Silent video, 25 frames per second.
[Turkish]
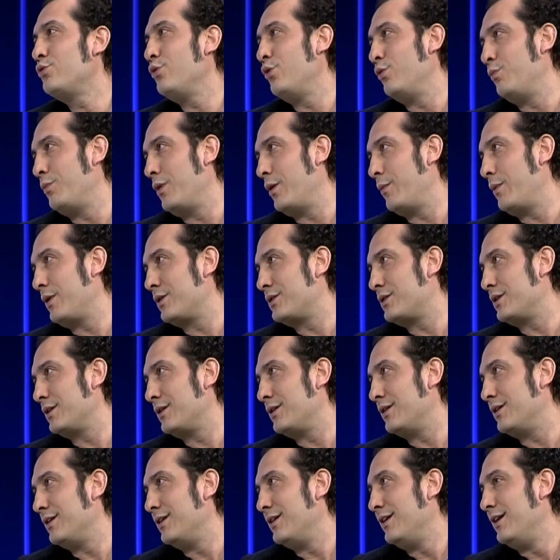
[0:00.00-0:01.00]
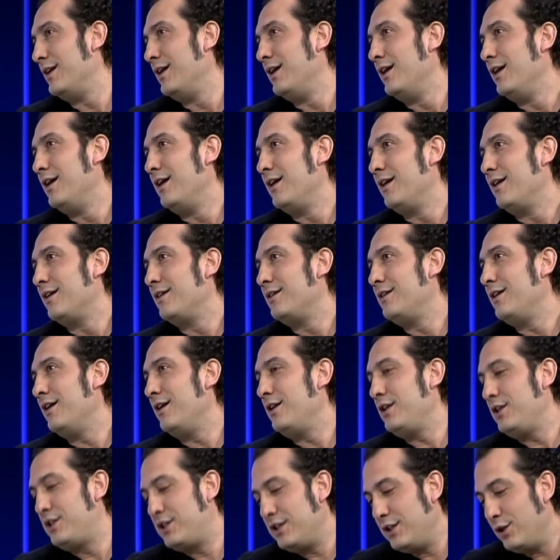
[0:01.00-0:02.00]
da olmaya başladı.
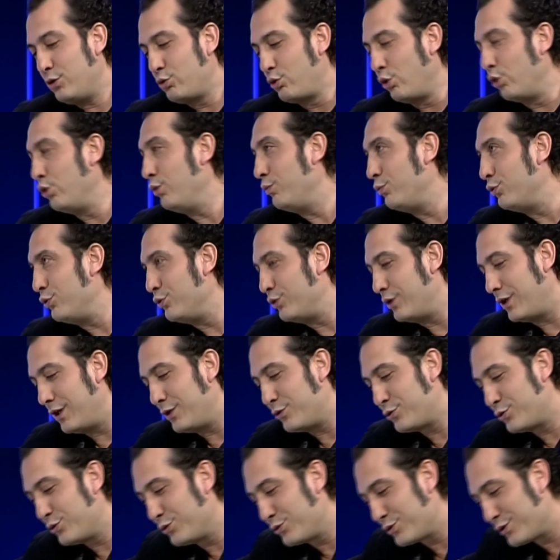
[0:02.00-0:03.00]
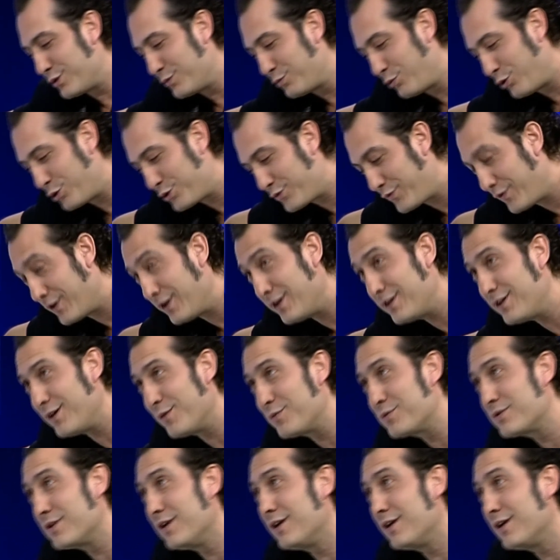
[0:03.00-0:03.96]
Yani içi de dolu bunun. Hani şurasını boş falan yapsa